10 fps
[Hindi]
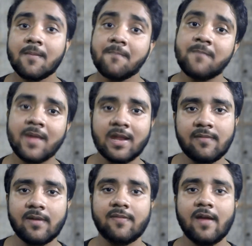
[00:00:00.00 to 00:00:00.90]
मेरी
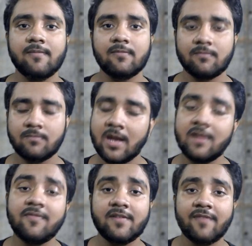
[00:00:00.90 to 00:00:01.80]
वेरीफाइड
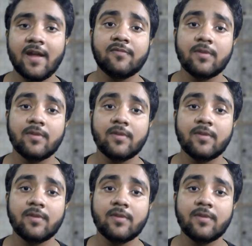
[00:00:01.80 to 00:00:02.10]
मेरी वेरीफाइड